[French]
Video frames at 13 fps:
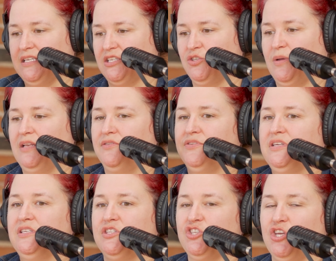
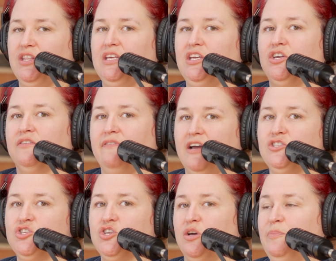sexualité, ce n'est que de
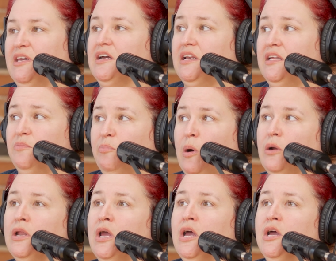faire du copier-coller de
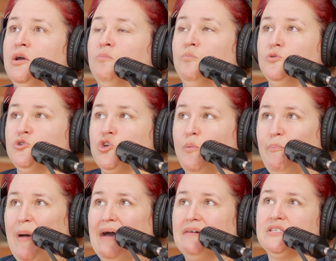porn, je
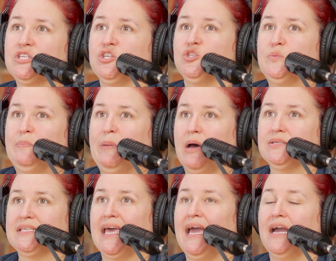pense que tu
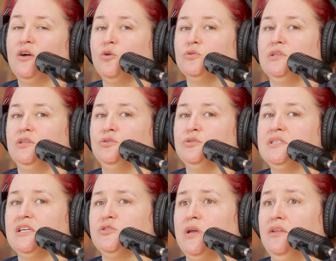passes à côté d'une
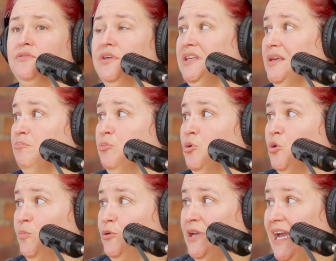sexualité qui est
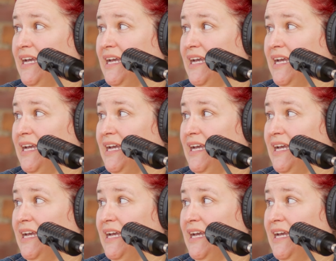beaucoup plus